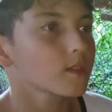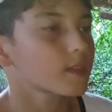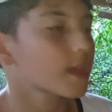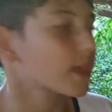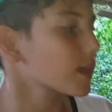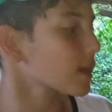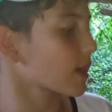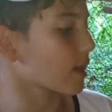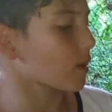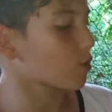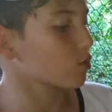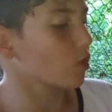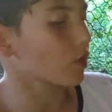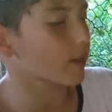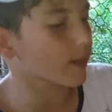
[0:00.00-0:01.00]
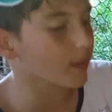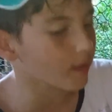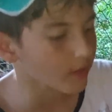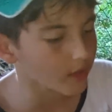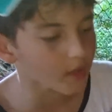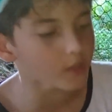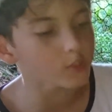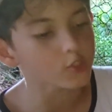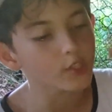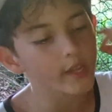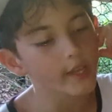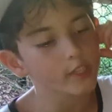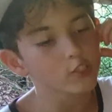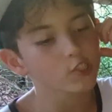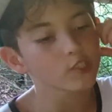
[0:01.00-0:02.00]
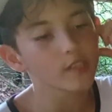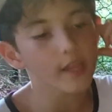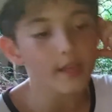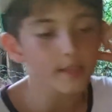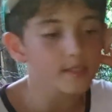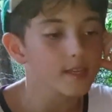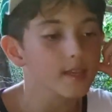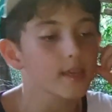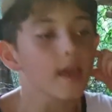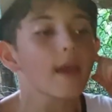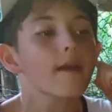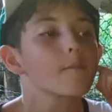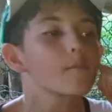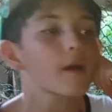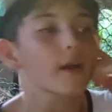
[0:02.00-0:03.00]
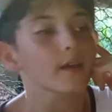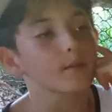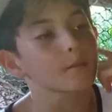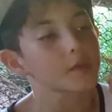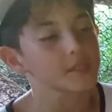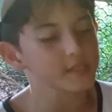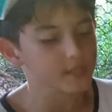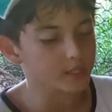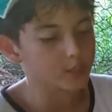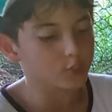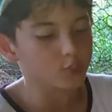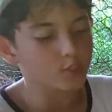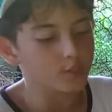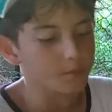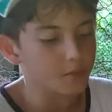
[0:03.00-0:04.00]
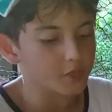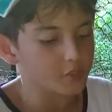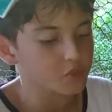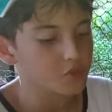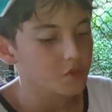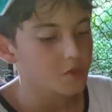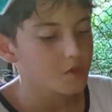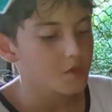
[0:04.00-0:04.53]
Tem a codorna grande, né, chinesa, que é mais, é mais grandinha, mas